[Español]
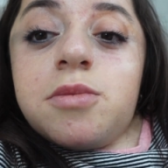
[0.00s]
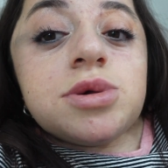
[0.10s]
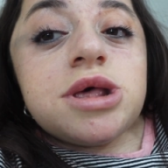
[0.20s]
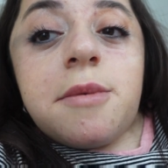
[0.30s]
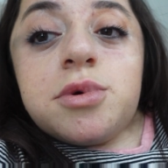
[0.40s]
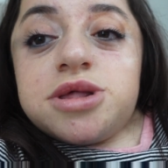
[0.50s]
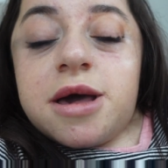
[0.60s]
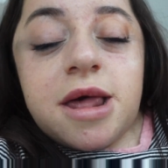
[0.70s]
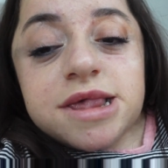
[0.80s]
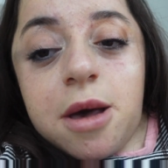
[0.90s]
Muchas,
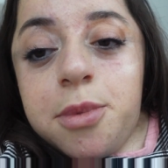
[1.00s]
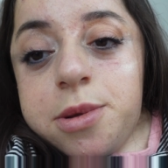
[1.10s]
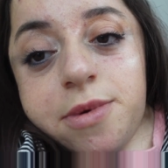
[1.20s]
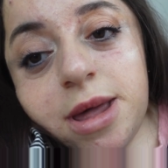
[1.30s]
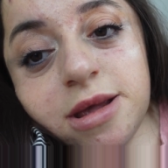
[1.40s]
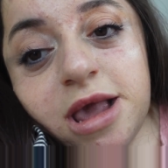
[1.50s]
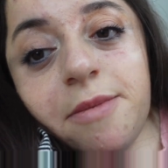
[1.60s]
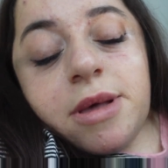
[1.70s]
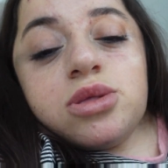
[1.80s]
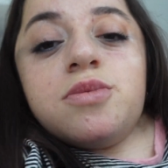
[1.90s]
muchas gracias por ver.
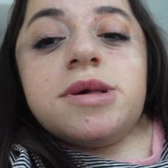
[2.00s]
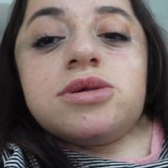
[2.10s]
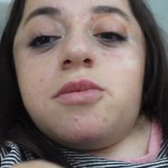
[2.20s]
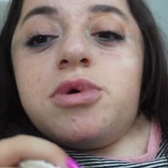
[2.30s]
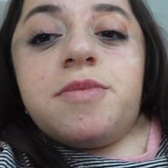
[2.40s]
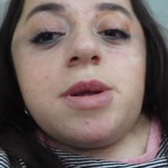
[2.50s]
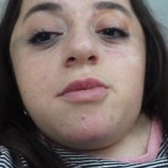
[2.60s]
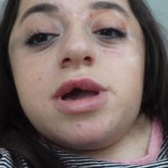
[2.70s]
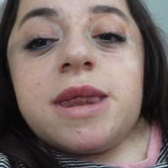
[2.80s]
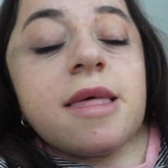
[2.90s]
Les mando un beso muy, pero
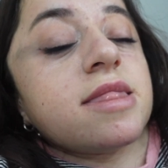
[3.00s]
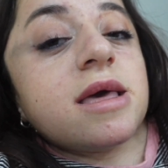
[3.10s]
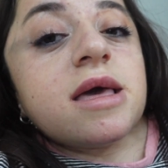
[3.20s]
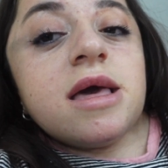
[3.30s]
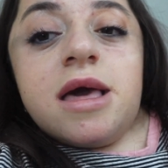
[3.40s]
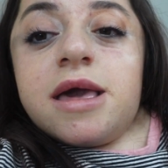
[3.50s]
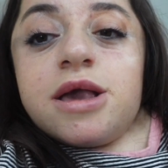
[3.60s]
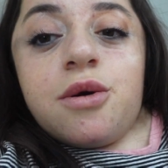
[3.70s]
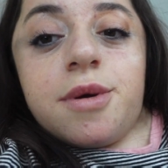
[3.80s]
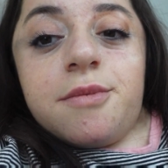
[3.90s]
muy grande.
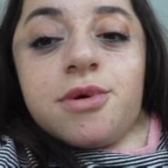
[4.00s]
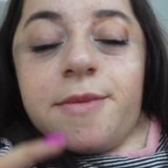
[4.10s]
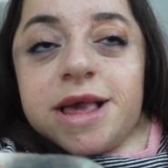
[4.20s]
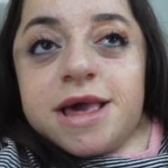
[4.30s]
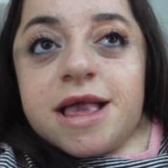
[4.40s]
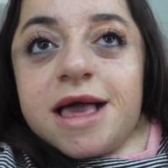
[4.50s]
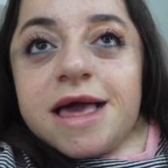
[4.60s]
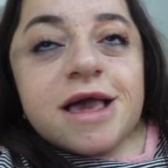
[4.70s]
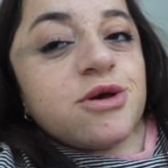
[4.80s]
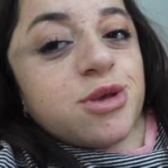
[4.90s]
Y nos vemos
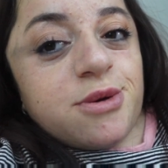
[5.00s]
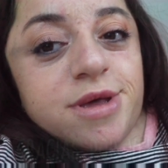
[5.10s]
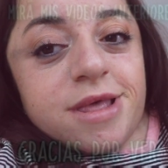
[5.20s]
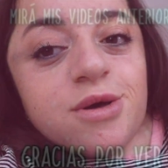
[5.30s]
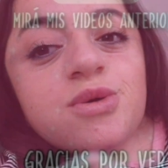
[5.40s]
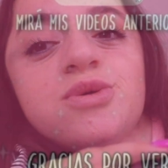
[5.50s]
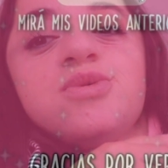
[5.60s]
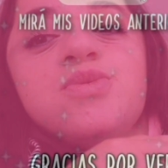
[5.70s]
mañana en otro video.